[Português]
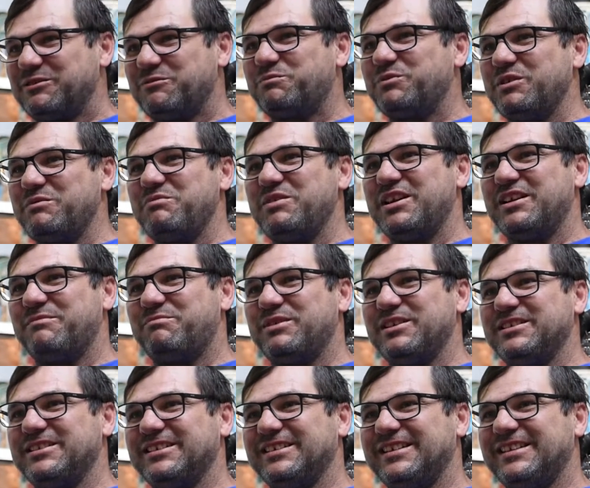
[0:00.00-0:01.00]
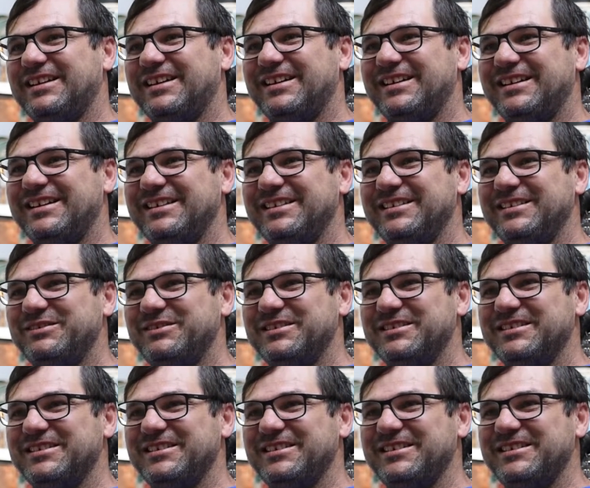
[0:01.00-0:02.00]
o primeiro a apresentar, então,
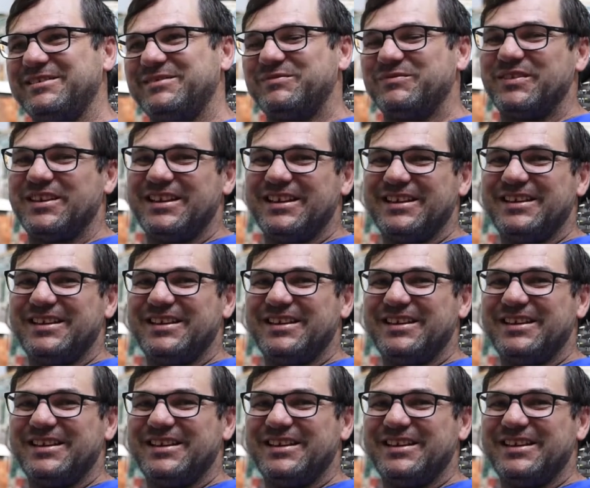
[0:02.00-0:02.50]
assim,